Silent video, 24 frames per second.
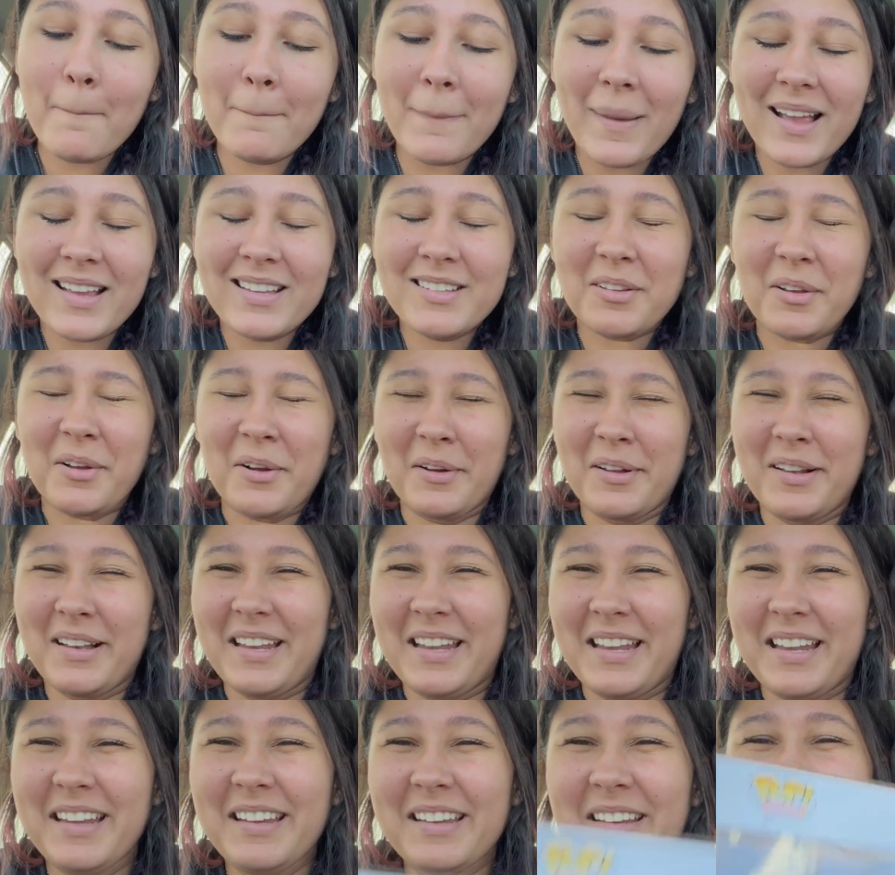mas
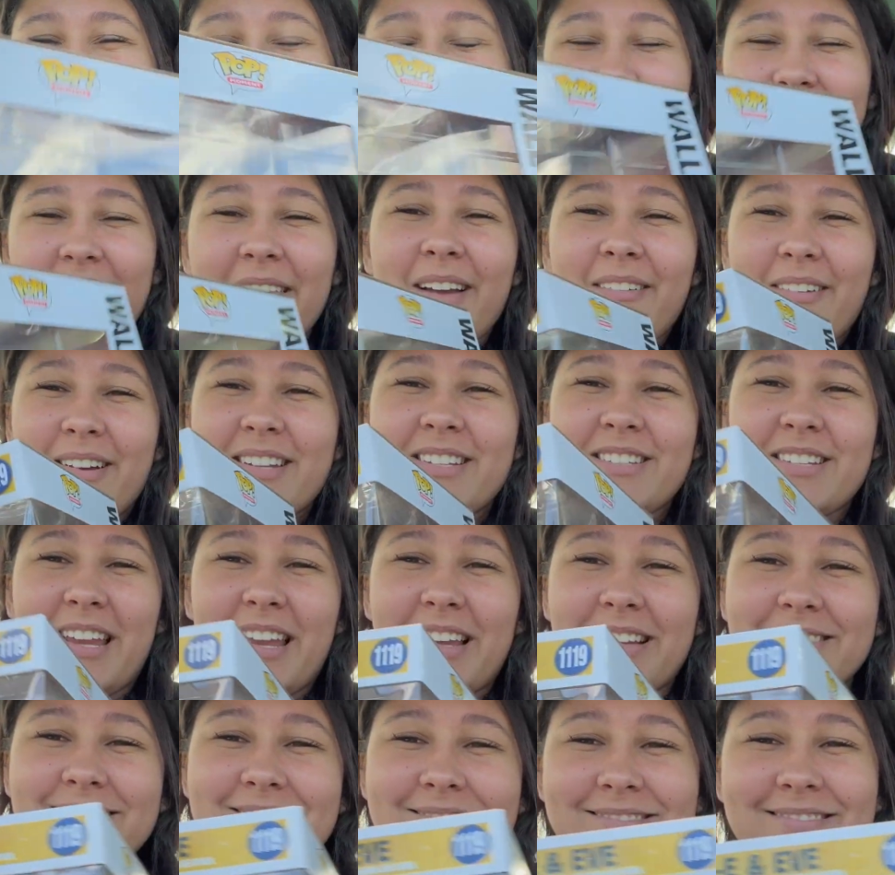olhem o que eu
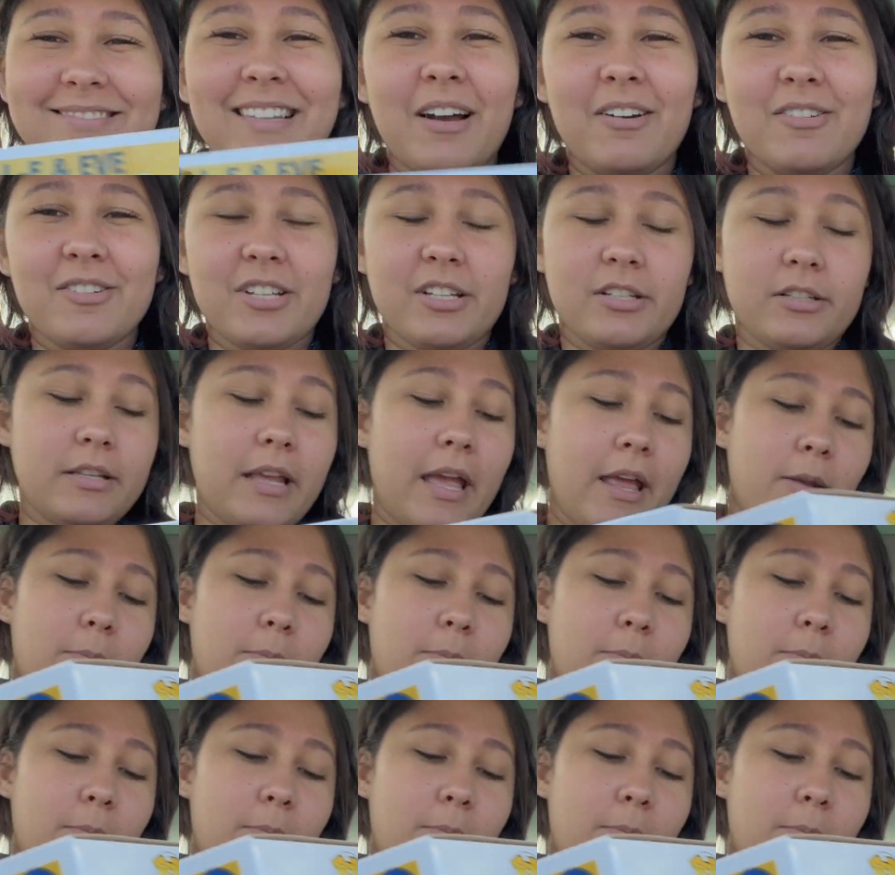achei. Não, gente, sério,